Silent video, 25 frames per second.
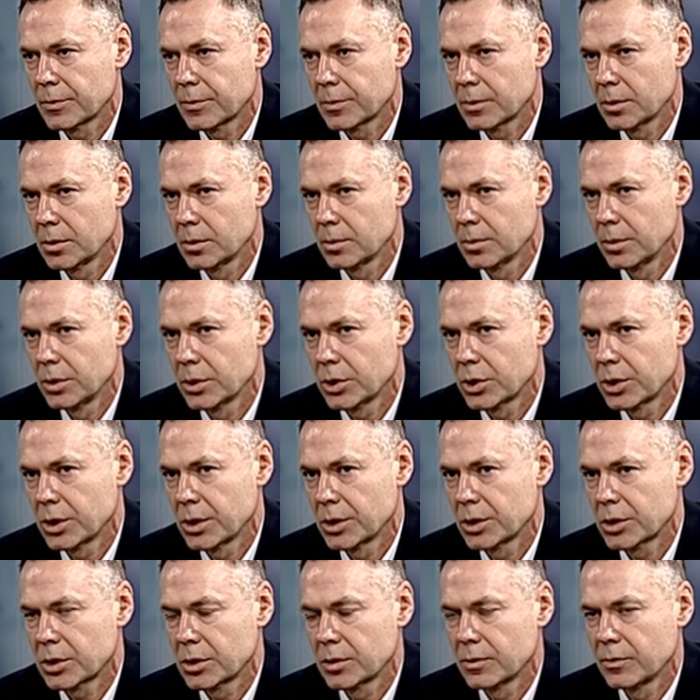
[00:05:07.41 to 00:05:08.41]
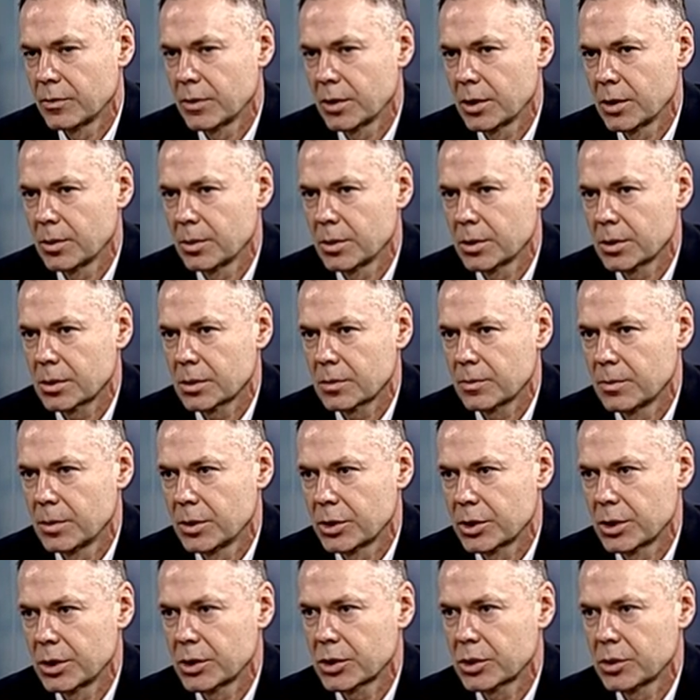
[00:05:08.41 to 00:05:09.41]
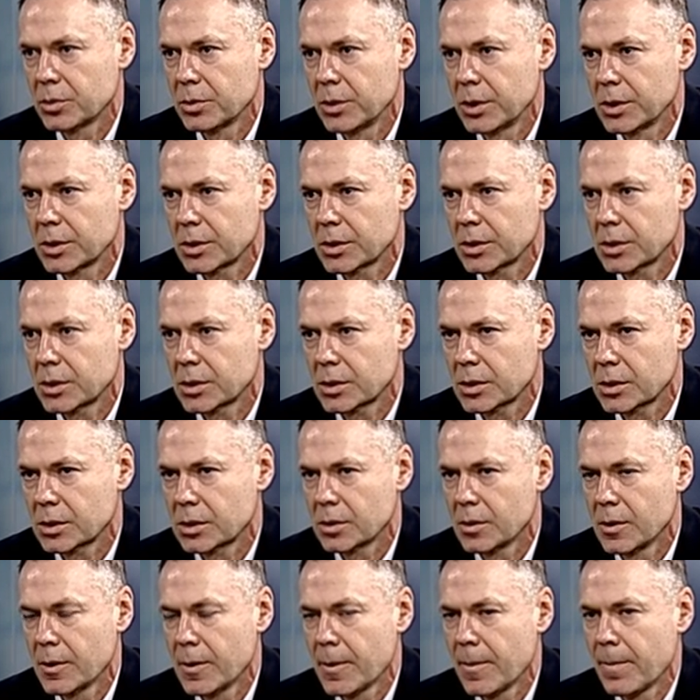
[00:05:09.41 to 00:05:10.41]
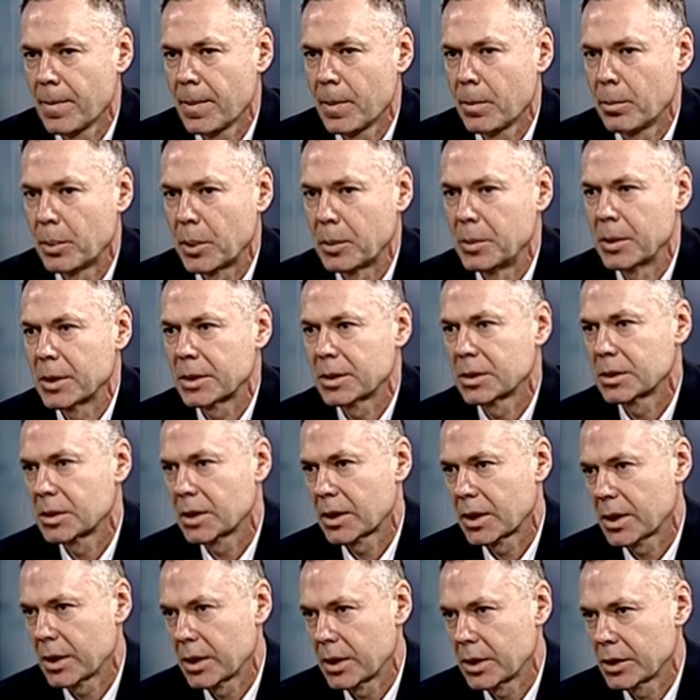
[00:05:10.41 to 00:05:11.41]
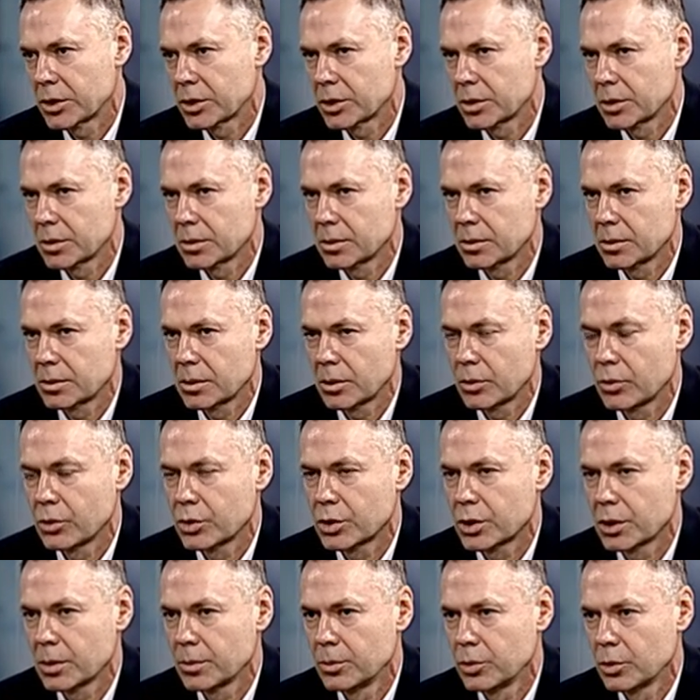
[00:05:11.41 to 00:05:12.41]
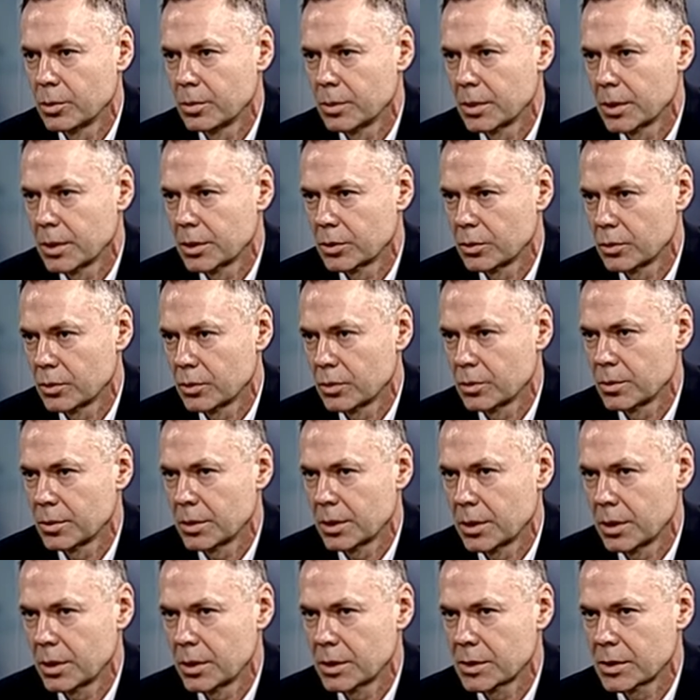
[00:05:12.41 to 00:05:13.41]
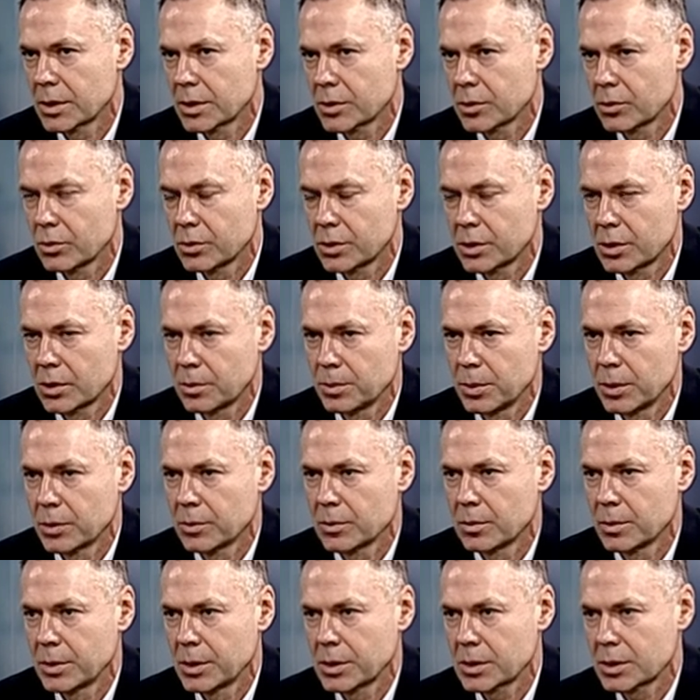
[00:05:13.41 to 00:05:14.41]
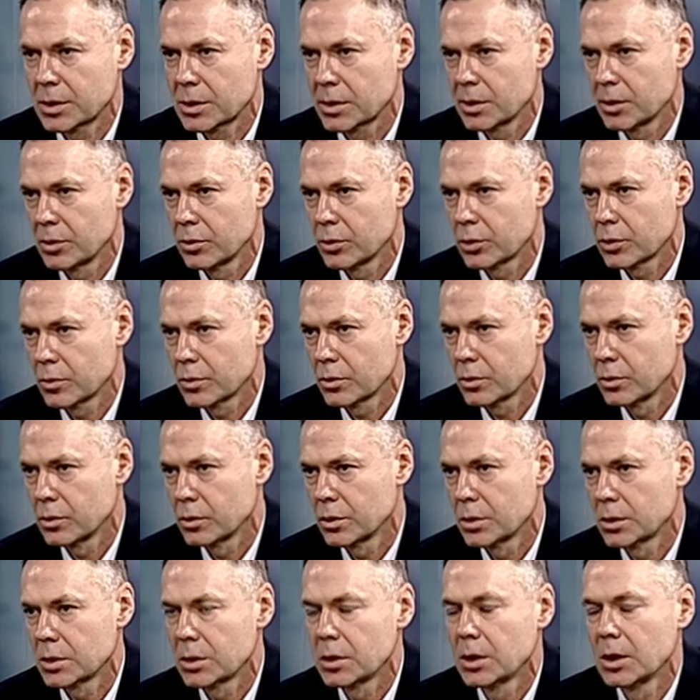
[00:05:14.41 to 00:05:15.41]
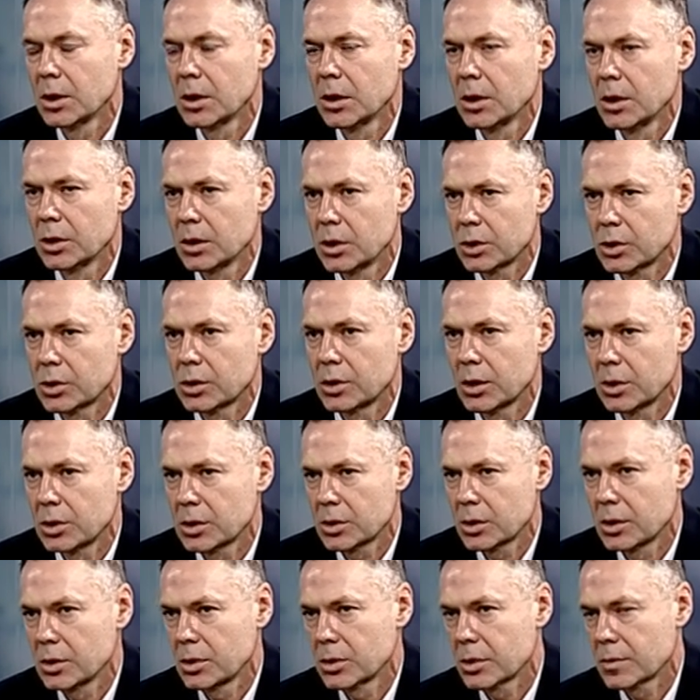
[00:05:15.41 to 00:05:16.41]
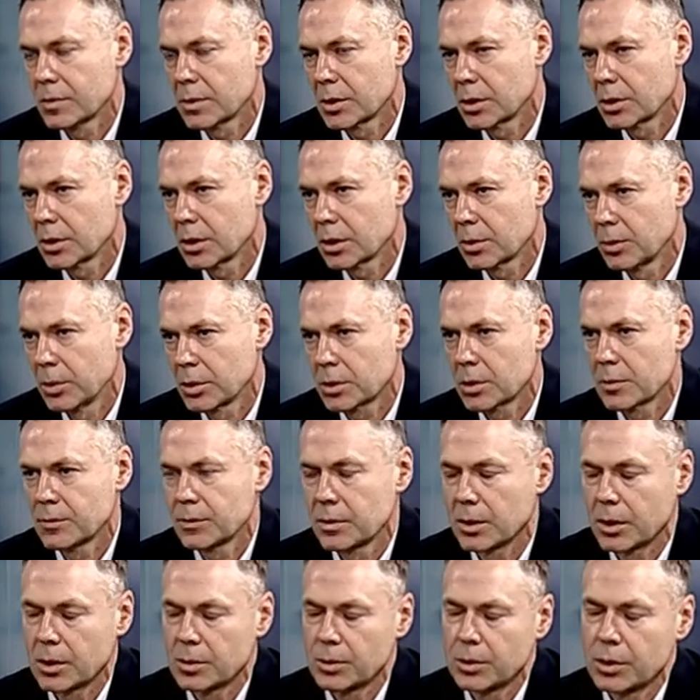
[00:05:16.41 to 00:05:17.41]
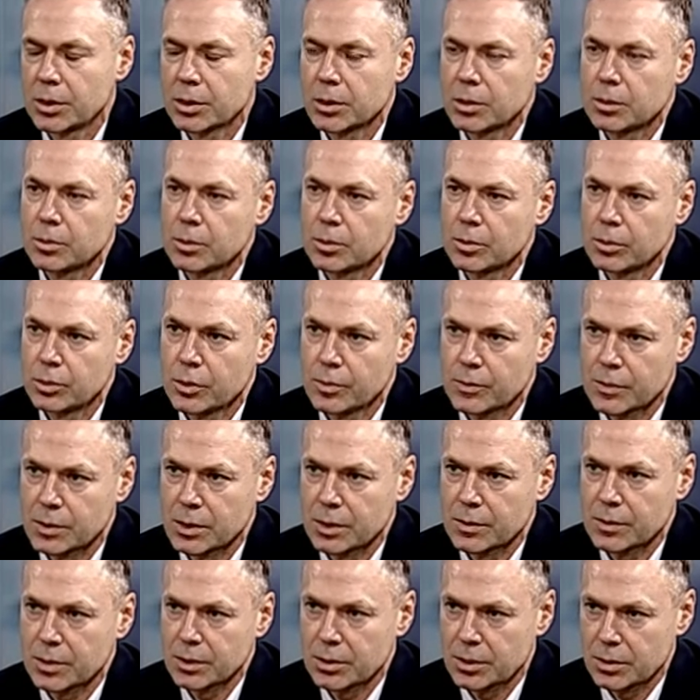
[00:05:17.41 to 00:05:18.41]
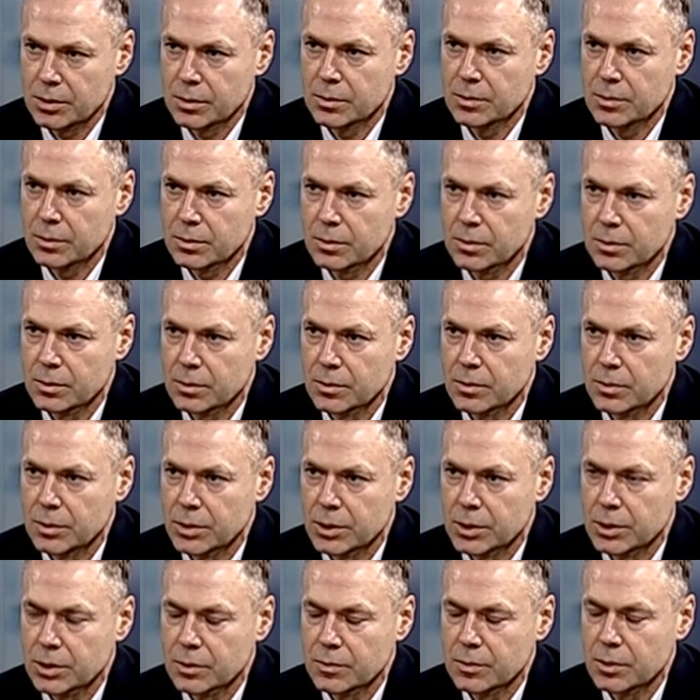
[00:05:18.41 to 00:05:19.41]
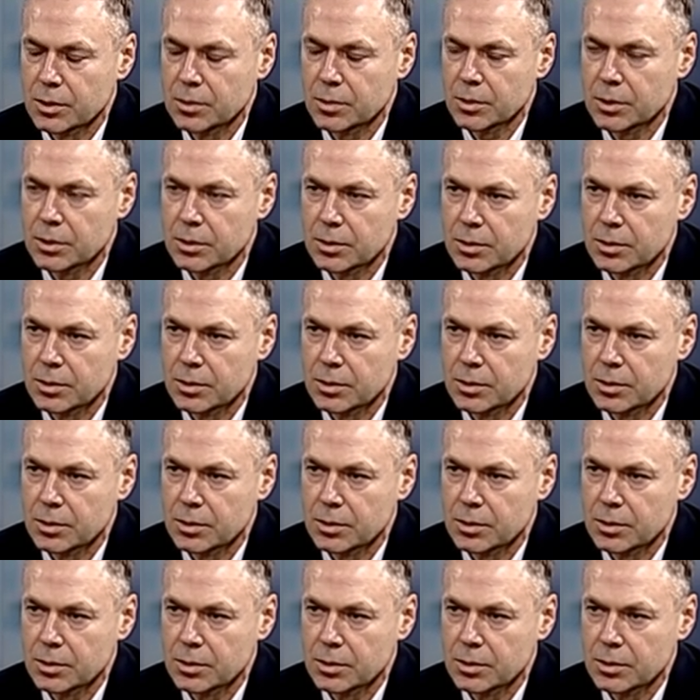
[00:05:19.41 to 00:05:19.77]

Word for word: И в ближайшее время, в ближайшие месяцы примерно такая же, такой же объем мы готовим на реализацию. То есть это первый месяц следующего года – те же 300 тысяч квадратных метров, три объекта мы будем здавати э, в ближайшее время.